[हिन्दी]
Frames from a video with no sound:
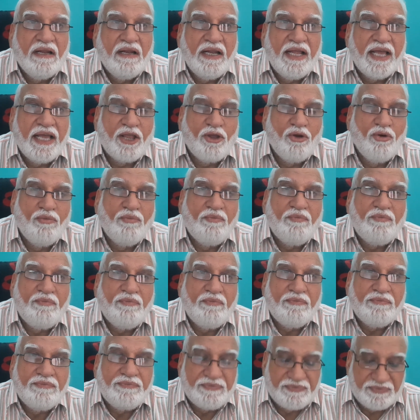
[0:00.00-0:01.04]
लेग्यूम
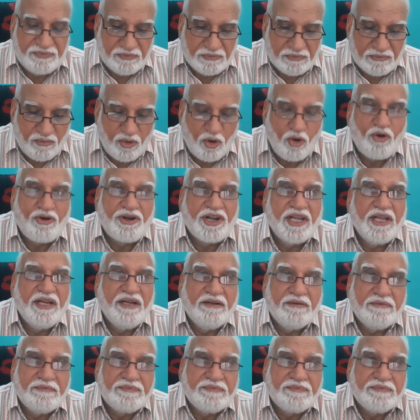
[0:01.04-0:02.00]
प्रोटीन